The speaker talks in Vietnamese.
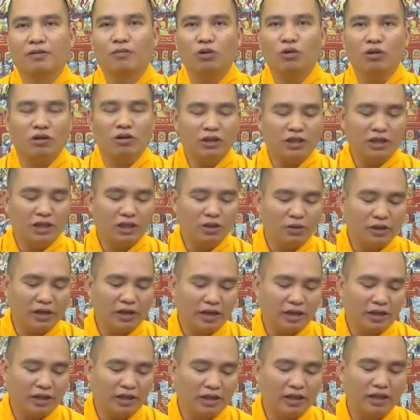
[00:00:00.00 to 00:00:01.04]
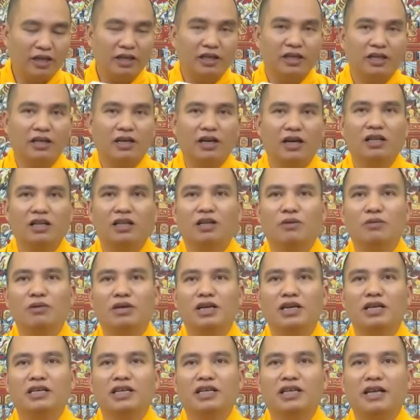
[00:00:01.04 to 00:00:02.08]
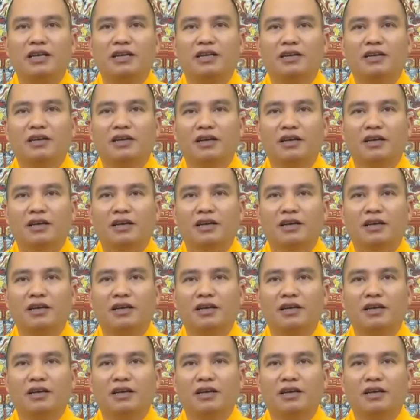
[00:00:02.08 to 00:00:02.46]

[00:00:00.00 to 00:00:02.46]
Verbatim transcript: muốn có trí tuệ thì nên gì ấn tống kinh sách